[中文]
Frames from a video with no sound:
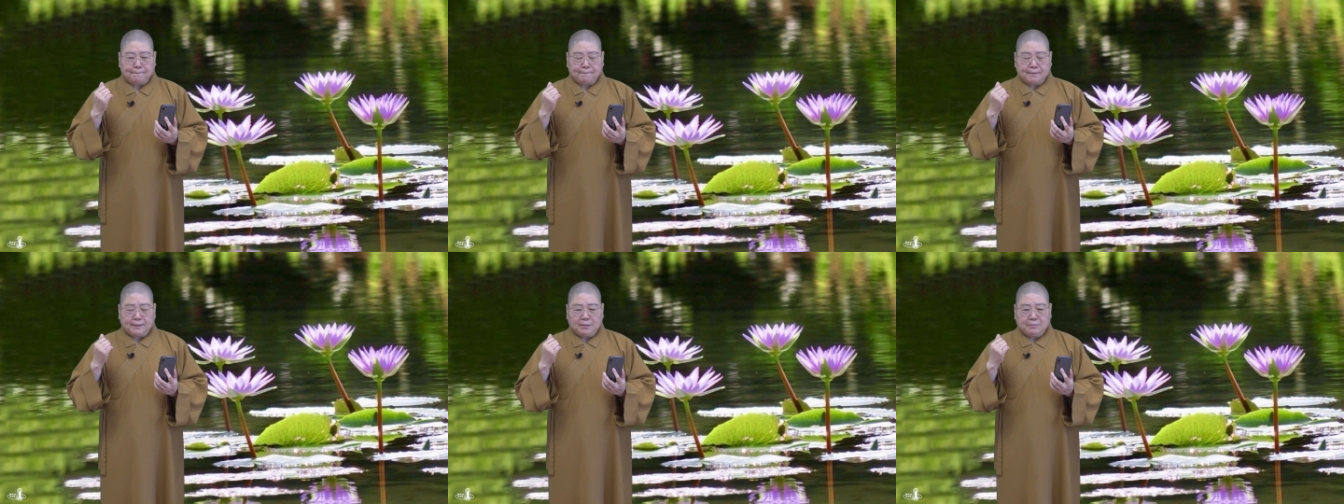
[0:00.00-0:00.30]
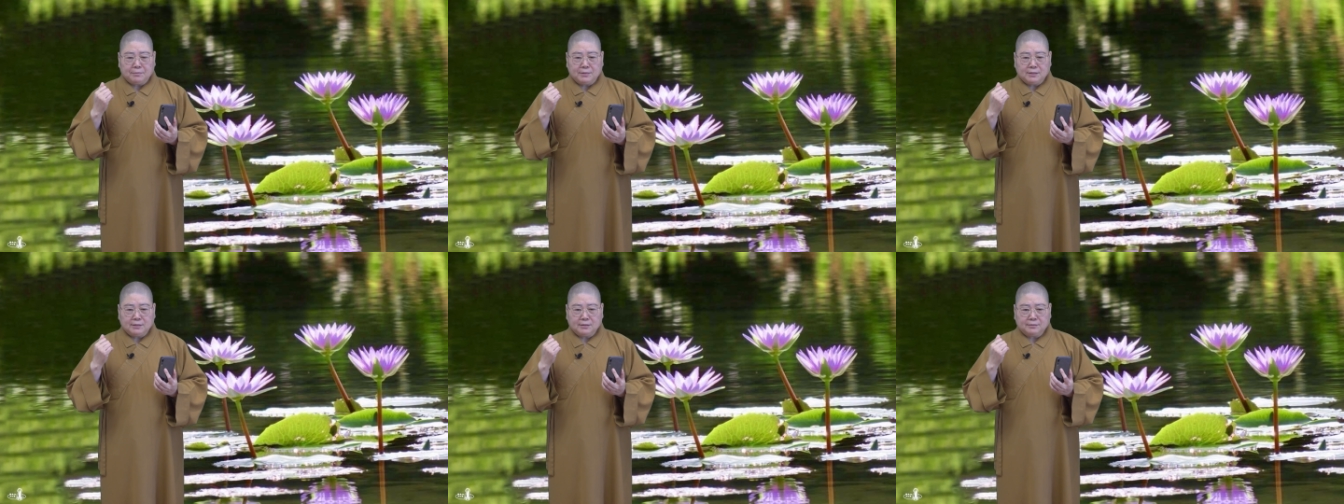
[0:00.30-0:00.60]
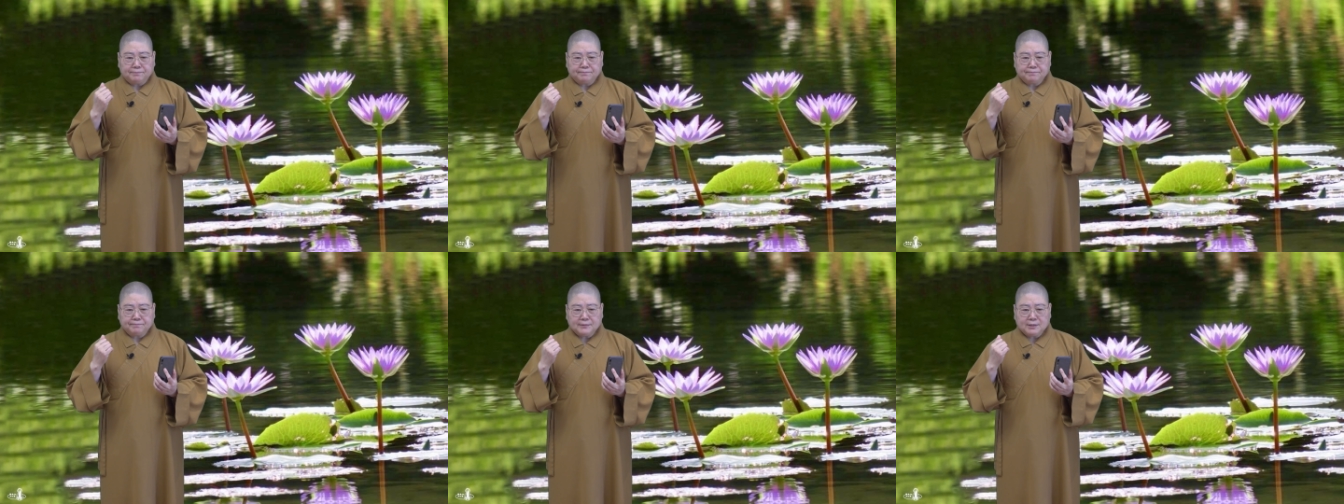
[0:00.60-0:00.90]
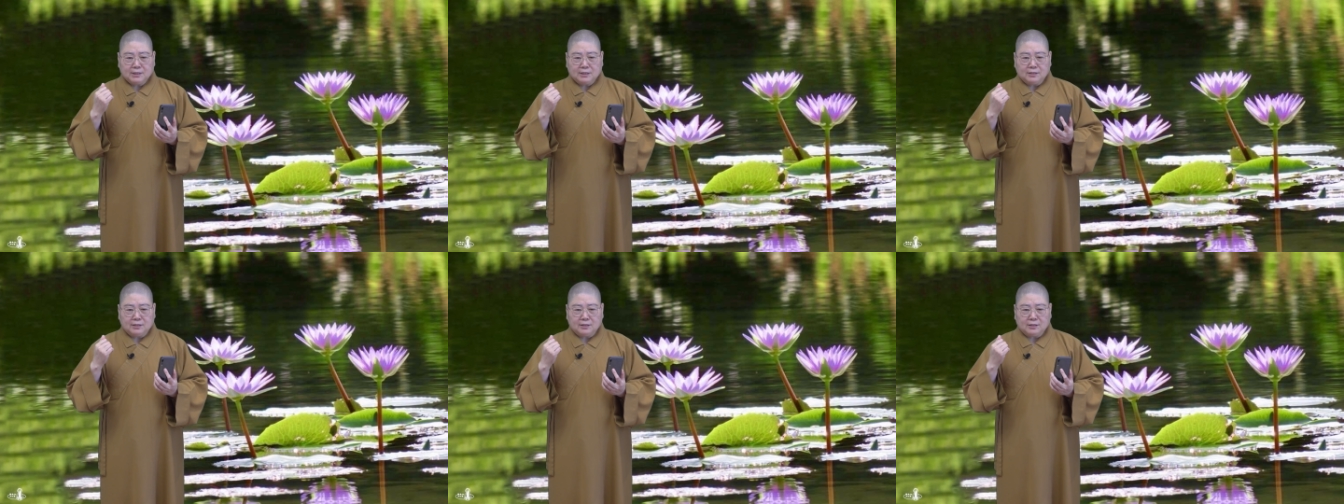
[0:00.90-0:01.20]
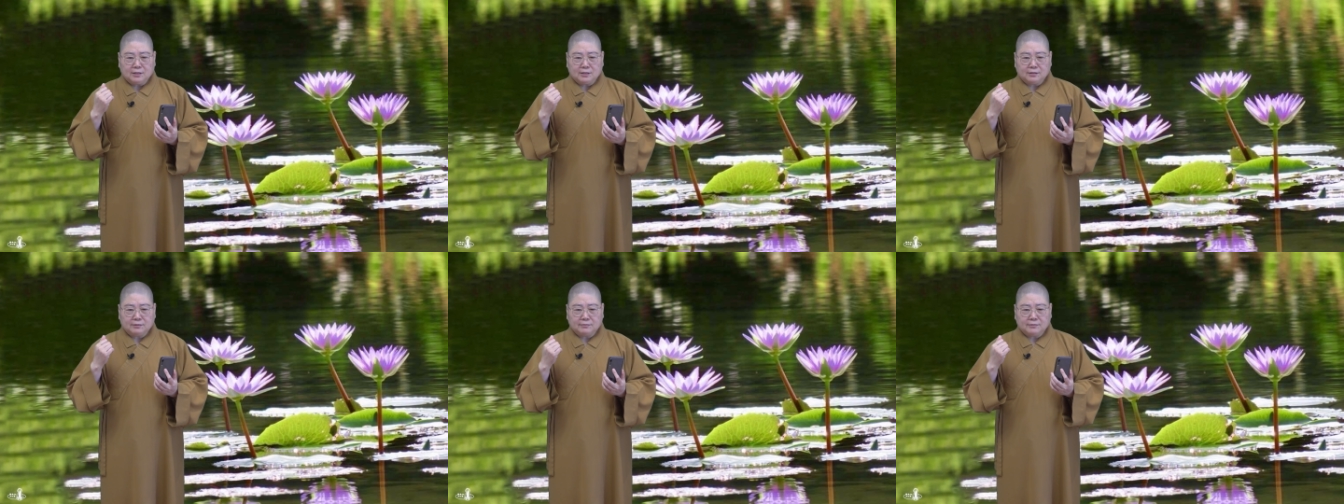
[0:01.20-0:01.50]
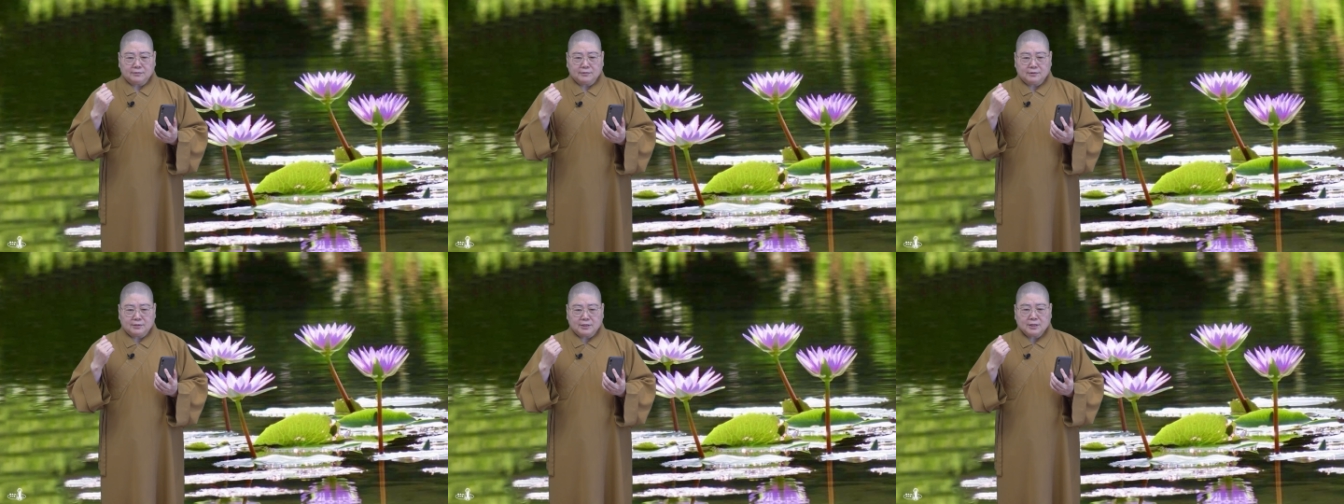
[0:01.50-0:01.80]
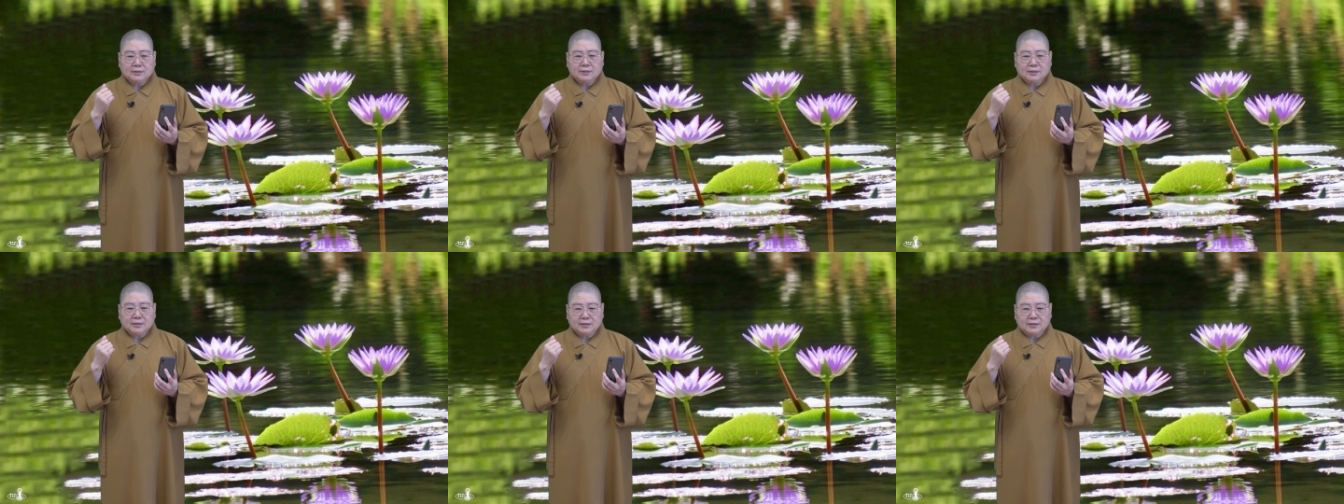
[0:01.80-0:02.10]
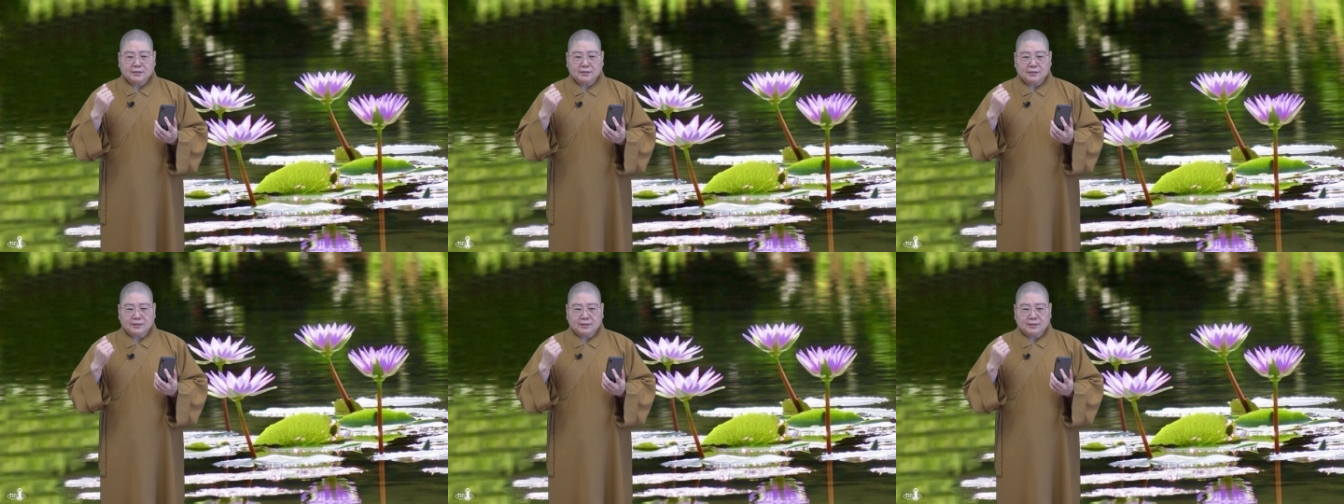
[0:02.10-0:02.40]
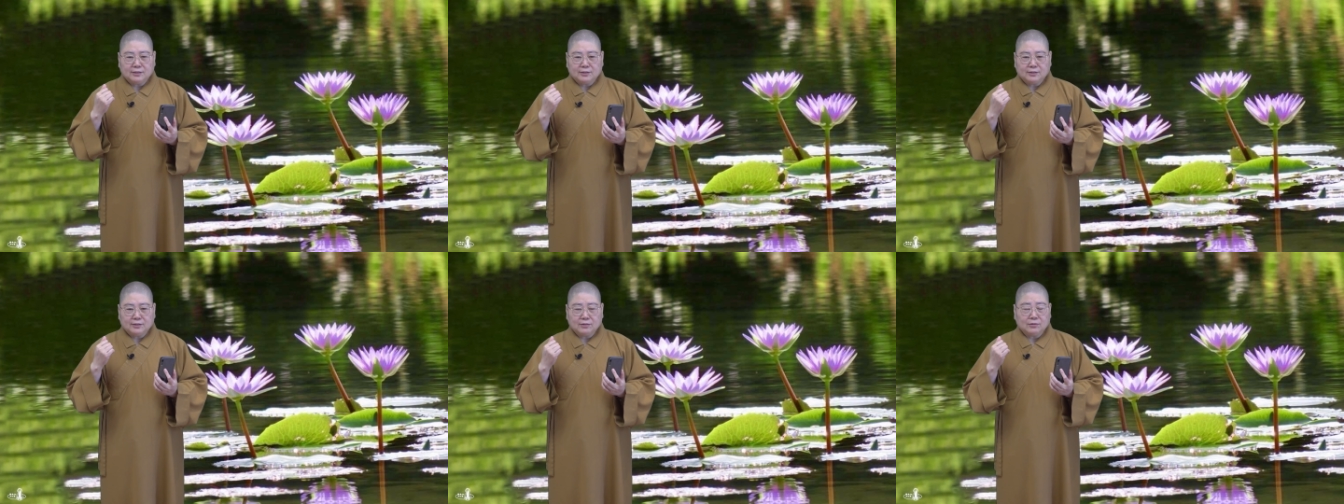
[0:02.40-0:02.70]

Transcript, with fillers: 那么呃，真的